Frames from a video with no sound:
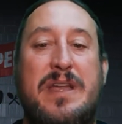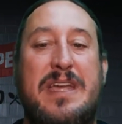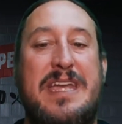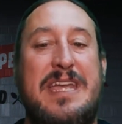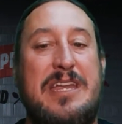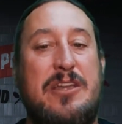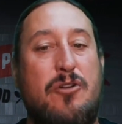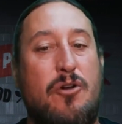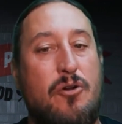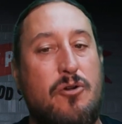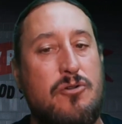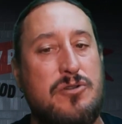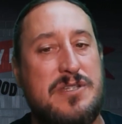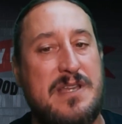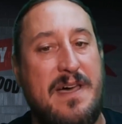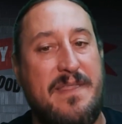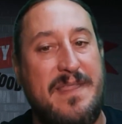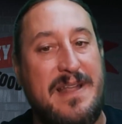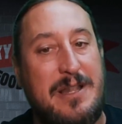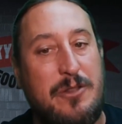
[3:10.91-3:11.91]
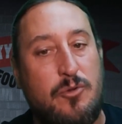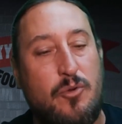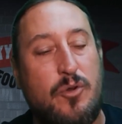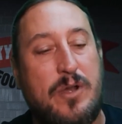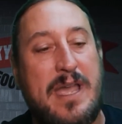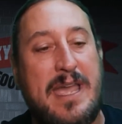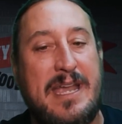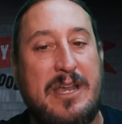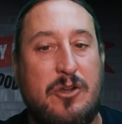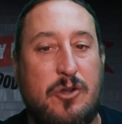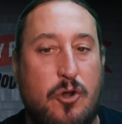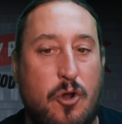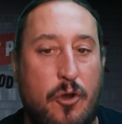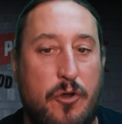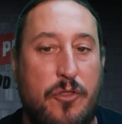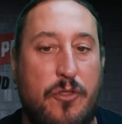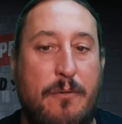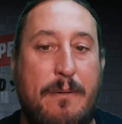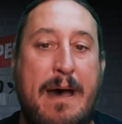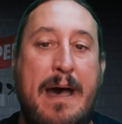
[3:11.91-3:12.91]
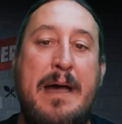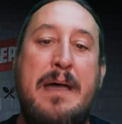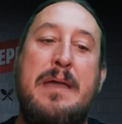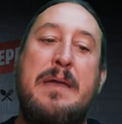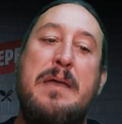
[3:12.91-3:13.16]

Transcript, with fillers: Hinojosa del Duque, Córdoba.